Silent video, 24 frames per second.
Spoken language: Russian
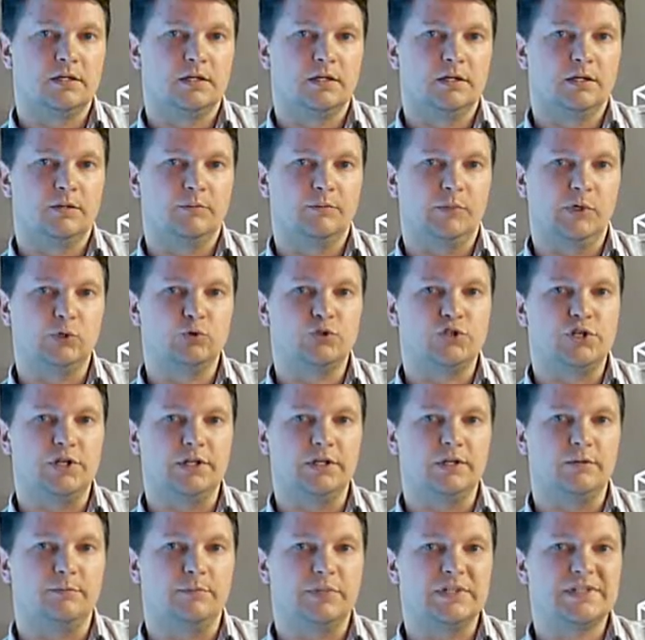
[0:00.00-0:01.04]

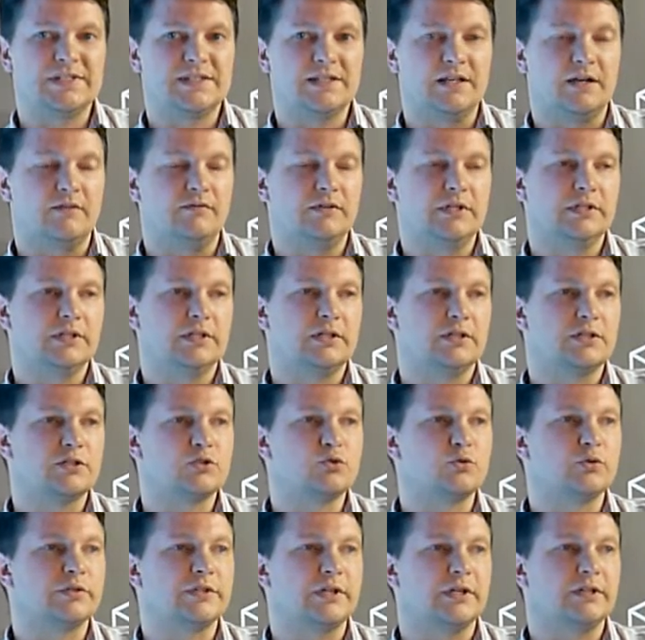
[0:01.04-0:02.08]
получения поставленных
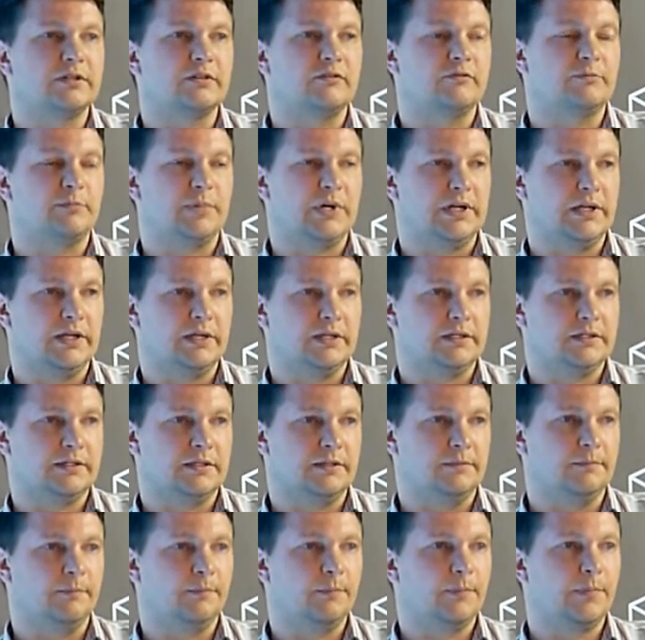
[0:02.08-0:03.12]
результатов проекта.